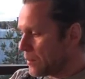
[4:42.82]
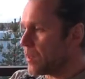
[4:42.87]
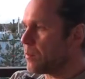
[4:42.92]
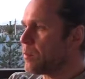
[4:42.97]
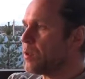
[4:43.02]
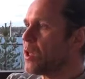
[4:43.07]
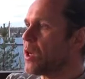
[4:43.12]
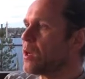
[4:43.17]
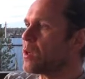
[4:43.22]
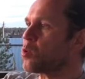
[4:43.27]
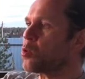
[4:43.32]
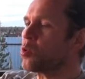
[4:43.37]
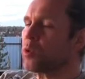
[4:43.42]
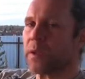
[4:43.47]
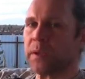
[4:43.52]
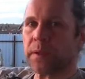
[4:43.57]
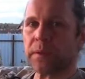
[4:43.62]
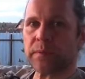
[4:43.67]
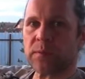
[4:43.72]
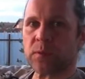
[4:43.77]
именно
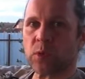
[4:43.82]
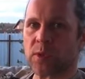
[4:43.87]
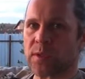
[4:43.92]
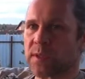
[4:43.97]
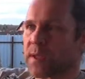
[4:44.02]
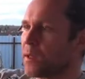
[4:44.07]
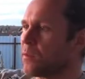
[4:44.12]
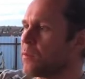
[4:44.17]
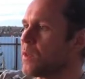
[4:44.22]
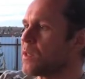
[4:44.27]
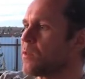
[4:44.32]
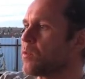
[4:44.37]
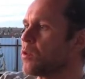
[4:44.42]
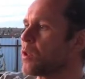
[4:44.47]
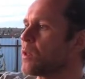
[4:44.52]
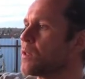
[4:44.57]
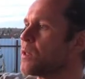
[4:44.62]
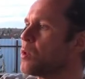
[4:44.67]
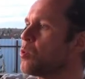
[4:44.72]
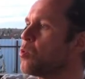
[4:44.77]
округлый, то есть
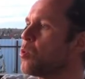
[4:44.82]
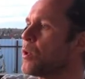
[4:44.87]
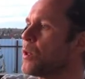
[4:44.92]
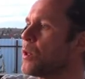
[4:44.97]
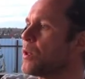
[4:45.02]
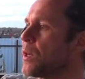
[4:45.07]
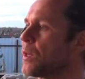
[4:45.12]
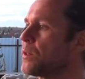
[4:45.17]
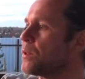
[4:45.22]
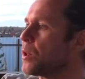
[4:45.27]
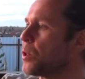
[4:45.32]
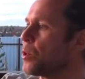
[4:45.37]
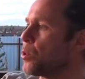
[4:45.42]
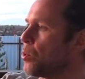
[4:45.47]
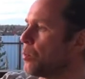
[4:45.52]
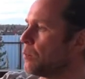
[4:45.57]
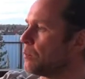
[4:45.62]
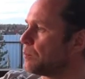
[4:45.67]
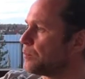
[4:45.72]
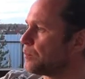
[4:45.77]
соответствует категории Гранд
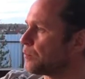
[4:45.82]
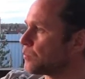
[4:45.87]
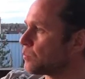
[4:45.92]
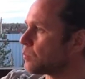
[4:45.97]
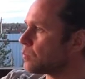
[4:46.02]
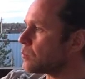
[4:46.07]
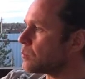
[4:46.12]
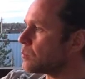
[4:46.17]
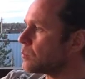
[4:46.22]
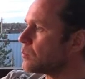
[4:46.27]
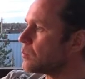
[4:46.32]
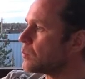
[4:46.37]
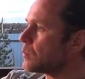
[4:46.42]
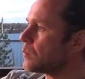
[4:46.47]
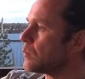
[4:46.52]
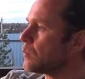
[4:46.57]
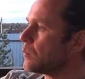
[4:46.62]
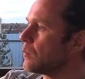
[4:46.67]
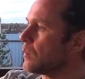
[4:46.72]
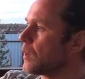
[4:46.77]
Крю,
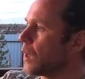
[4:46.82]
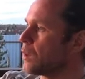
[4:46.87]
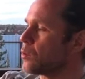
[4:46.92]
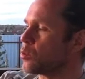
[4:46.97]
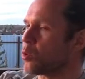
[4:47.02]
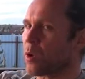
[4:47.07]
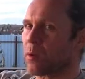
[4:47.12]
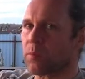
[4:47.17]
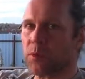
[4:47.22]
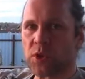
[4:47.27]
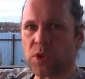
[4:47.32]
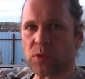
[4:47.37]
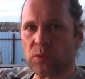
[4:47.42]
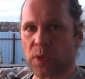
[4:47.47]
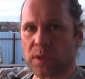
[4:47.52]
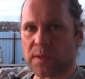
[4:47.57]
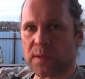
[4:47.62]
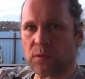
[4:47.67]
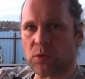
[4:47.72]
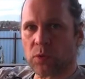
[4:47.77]
который обычно
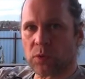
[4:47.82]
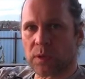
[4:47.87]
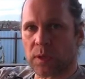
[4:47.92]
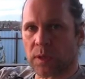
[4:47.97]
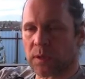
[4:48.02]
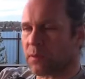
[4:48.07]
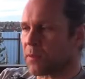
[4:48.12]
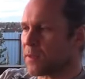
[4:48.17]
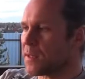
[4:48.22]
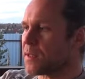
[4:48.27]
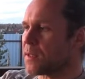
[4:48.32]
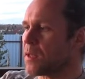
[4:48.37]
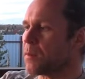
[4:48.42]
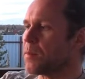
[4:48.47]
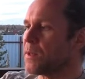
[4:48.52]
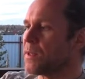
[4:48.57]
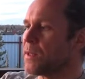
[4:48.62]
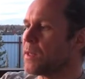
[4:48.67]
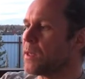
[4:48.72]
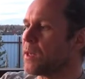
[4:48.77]
у нас идет от
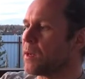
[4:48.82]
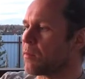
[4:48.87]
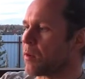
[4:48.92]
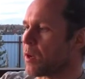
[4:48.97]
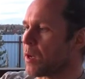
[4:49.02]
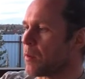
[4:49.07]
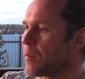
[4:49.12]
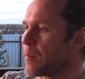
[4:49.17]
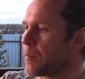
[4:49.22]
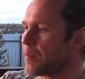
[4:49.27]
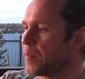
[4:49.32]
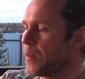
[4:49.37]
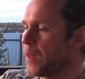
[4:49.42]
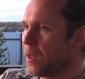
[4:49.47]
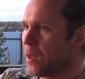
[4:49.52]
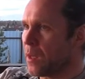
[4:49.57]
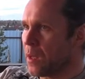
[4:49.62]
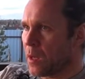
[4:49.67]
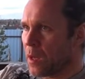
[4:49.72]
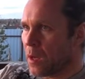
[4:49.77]
25 евро.
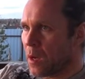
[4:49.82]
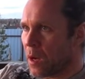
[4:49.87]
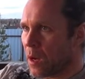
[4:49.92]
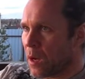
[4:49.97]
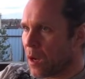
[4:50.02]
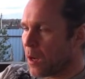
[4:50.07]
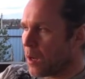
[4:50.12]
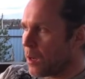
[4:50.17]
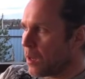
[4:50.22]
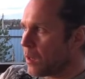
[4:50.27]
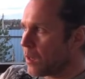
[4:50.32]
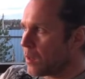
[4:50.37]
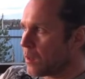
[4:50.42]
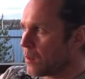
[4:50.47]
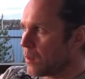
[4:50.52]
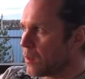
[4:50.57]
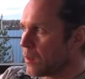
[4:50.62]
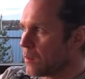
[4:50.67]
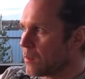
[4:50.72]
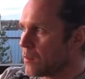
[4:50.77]

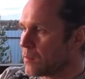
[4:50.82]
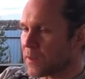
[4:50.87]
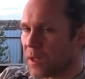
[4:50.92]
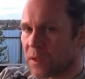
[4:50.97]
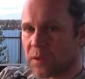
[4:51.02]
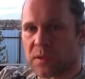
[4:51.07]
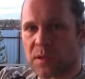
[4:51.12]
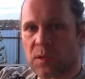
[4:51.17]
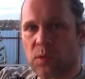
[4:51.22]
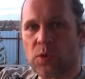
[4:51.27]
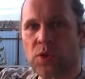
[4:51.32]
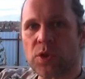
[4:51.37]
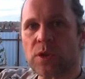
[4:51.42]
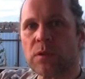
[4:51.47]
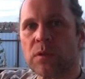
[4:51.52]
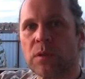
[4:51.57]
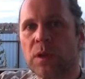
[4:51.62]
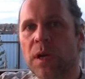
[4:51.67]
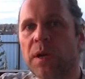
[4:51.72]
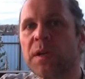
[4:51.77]
А, в данном
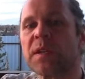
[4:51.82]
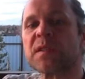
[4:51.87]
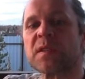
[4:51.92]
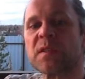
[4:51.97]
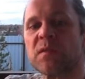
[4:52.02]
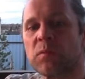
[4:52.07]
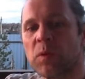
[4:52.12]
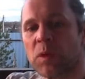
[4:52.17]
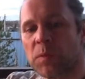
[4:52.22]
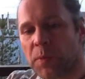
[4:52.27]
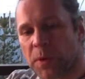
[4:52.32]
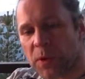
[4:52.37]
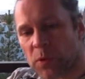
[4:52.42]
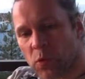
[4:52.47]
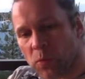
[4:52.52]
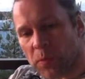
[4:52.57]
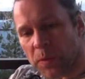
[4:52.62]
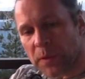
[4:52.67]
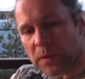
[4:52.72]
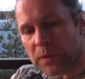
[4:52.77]
случае Арестов был
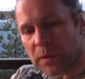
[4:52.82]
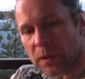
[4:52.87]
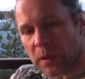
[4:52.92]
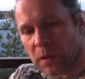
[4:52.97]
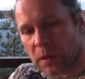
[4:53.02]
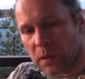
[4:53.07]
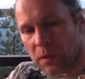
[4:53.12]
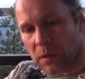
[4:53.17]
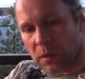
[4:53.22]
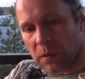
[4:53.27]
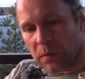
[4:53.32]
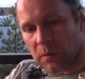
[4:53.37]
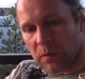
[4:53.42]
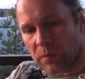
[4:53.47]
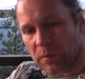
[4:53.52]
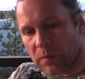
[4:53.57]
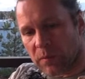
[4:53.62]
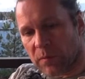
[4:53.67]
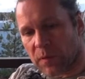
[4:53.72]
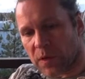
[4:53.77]
прикуплен а,
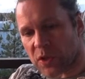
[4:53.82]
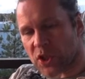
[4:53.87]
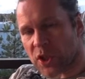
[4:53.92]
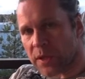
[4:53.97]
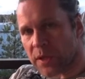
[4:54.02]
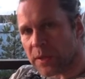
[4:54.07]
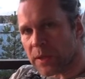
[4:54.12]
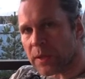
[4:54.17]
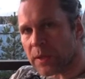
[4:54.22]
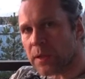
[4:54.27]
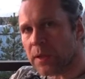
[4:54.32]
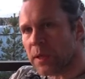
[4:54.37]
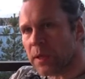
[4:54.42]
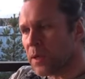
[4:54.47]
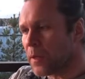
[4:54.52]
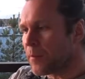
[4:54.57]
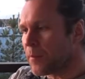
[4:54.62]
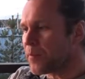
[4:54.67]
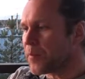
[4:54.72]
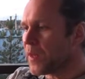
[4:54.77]
в Ашане
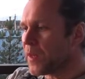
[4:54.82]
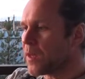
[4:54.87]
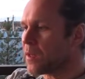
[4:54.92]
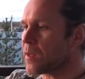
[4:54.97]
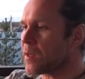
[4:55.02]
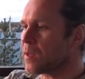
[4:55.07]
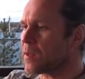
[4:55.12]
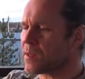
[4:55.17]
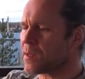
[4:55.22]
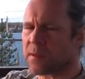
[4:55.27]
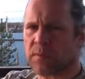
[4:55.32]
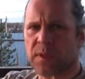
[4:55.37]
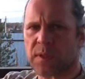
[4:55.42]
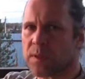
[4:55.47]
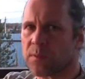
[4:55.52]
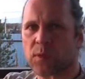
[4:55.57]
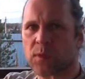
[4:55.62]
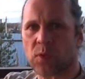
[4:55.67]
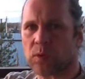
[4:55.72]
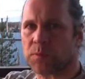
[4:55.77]
а, за
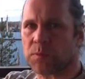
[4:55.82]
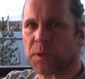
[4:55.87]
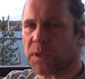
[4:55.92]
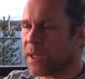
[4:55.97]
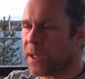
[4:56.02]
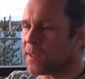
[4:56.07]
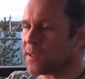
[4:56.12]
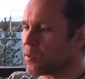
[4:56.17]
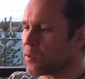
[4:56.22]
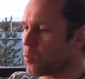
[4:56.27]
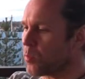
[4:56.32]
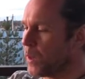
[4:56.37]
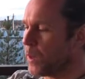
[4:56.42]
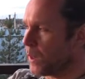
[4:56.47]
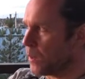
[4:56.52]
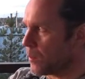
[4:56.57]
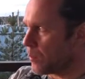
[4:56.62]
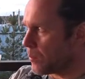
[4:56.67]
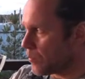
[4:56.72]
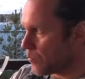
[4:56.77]
815
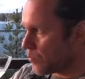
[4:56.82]
рублей,